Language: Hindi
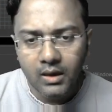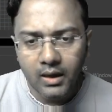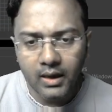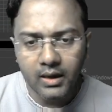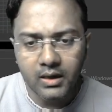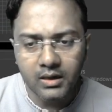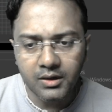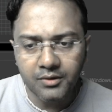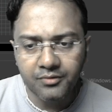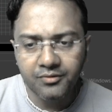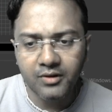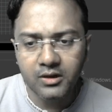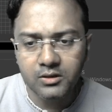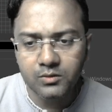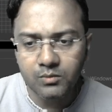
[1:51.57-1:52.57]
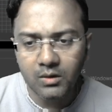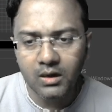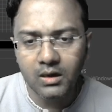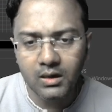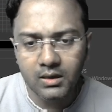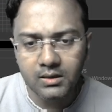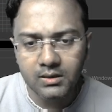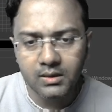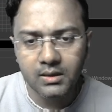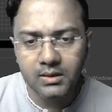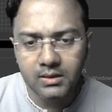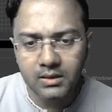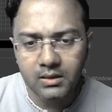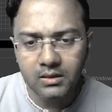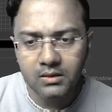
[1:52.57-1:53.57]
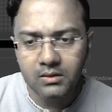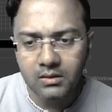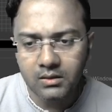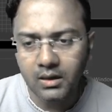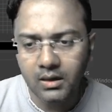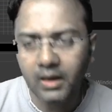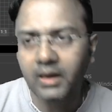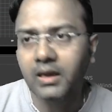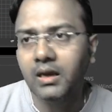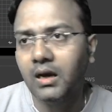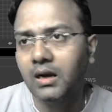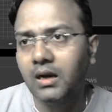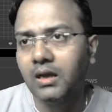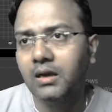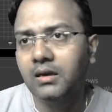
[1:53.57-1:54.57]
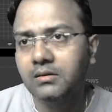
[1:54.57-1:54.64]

एक रिफ्रेश मार लेते हैं इधर नहीं आ रहा है